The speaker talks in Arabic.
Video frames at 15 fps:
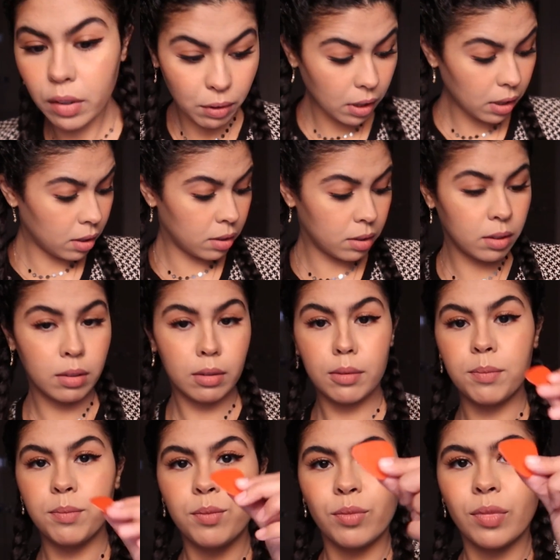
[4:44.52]

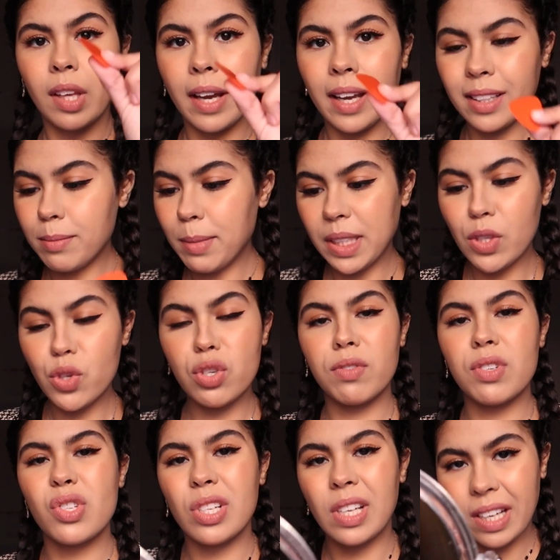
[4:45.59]
فهذه ما عنديش
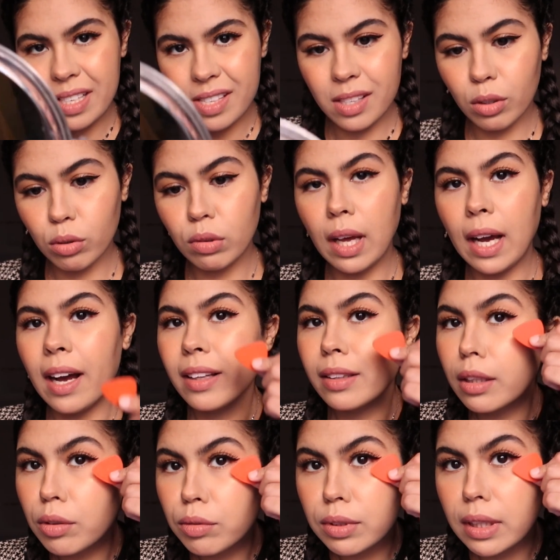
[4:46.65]
كيفاش نديرها خاصني نكون
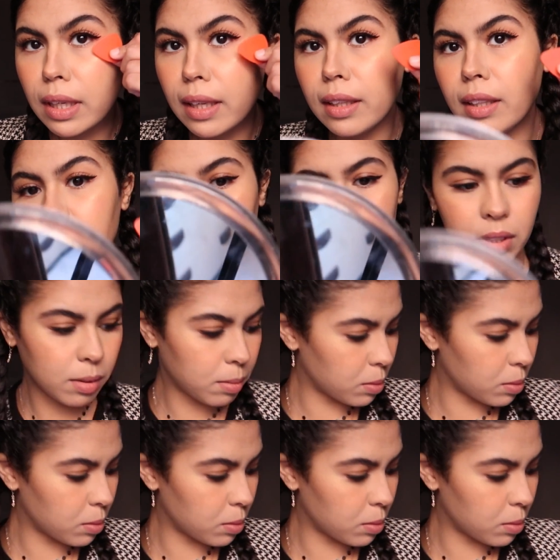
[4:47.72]
حاطه ونديرها هي فانا